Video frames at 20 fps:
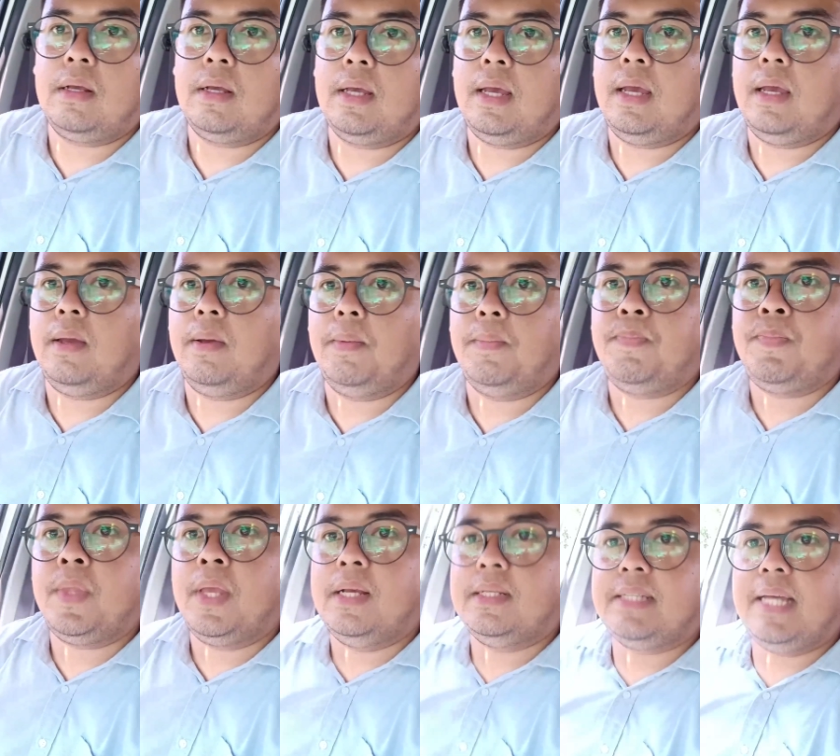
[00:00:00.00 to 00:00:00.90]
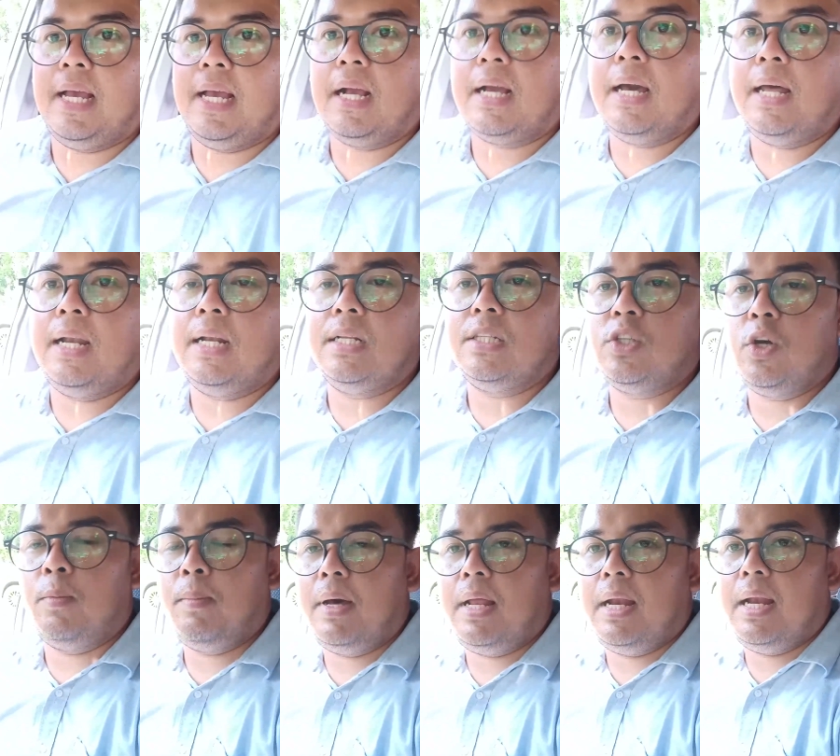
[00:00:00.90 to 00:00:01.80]
ya saya akan
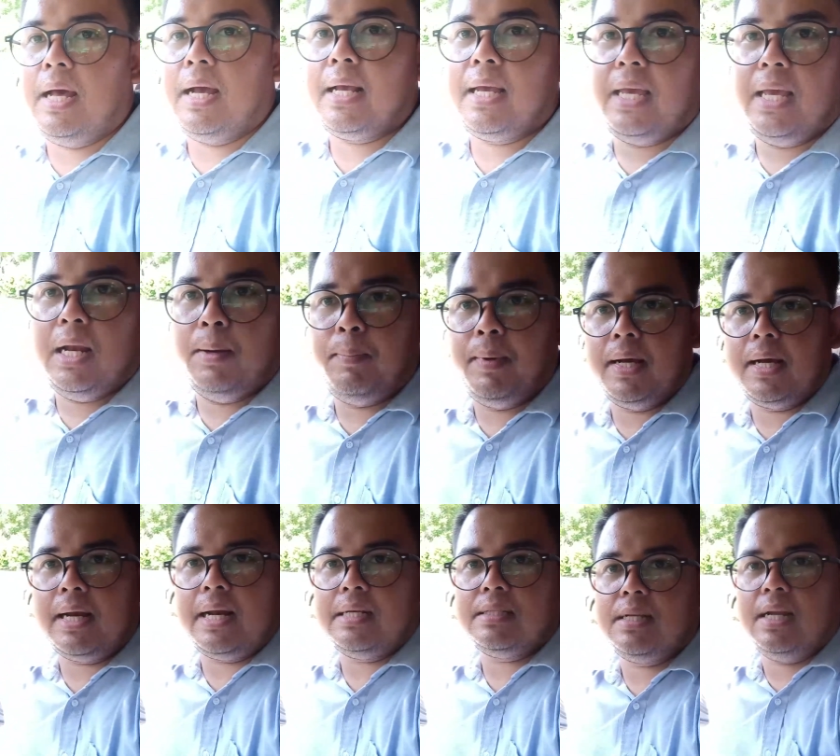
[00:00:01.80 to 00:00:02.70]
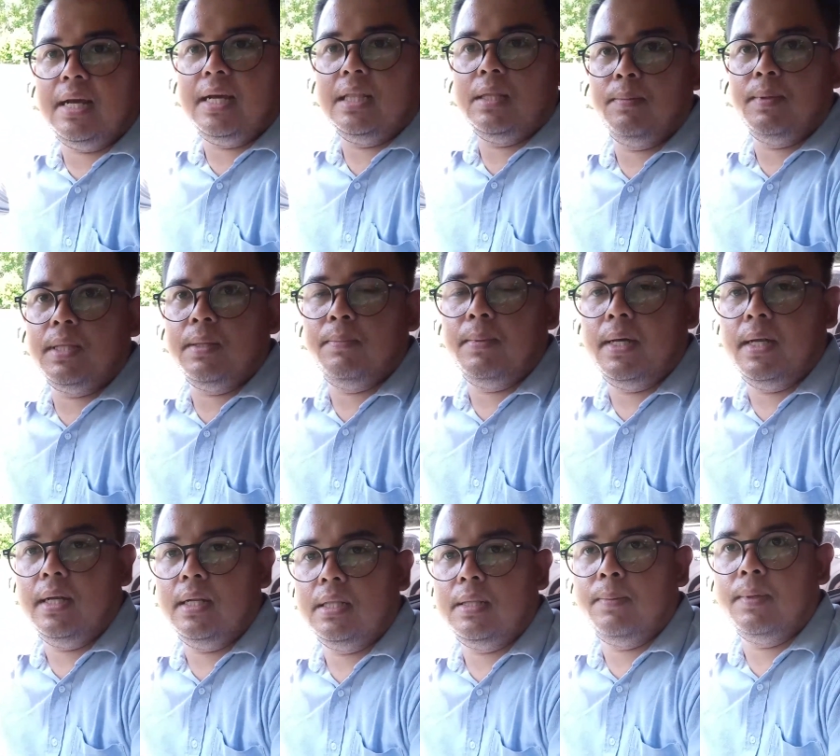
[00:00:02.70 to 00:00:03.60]
coba lagi lebih keras lagi
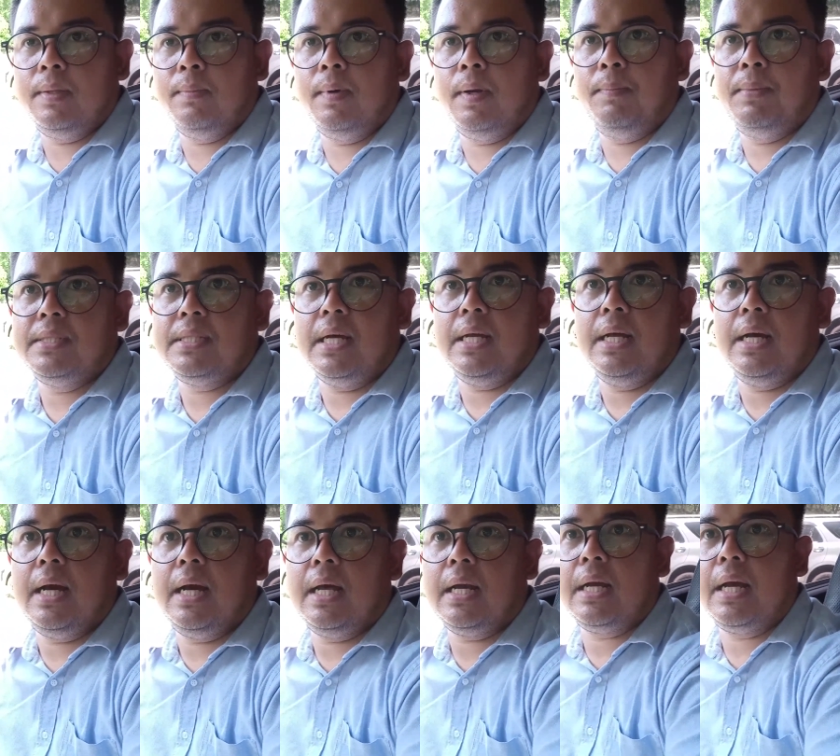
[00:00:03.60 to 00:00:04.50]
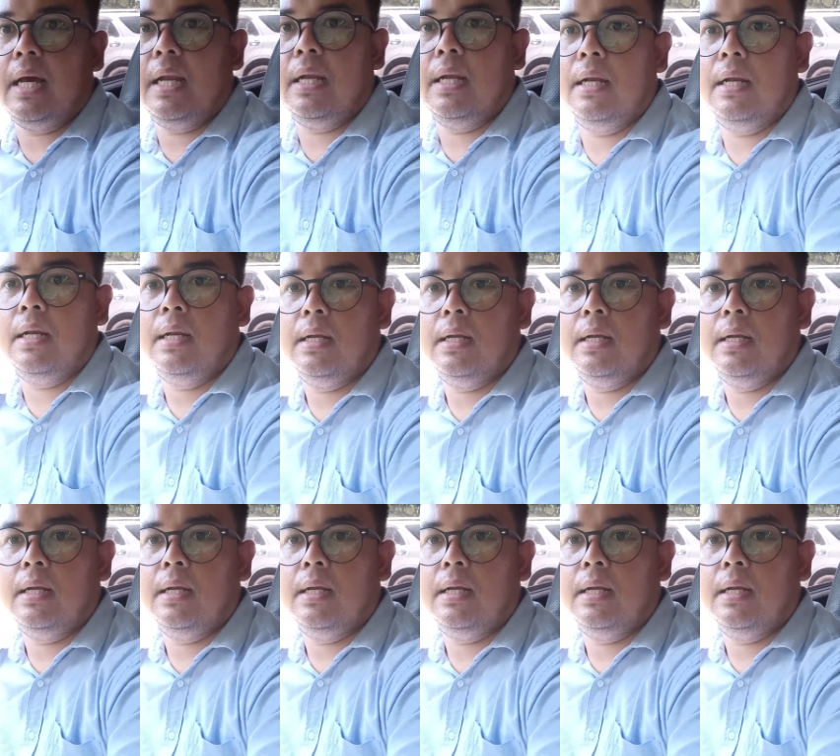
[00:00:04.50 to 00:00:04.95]
teman-teman teman-teman bisa dengarkan